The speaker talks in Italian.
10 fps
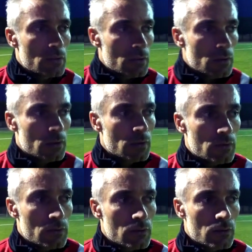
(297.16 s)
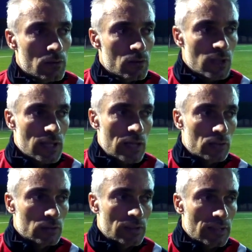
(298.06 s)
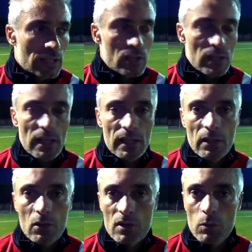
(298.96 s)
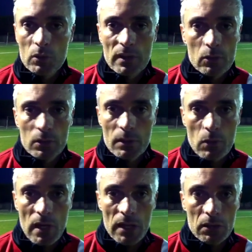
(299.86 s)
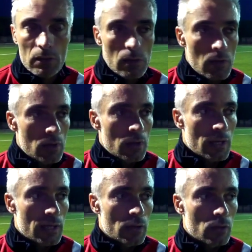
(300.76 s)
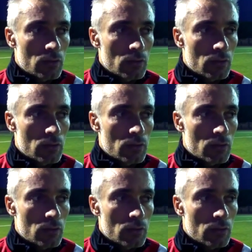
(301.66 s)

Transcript: eh, cercando di cancellare le cose brutte dell'ultimo anno e,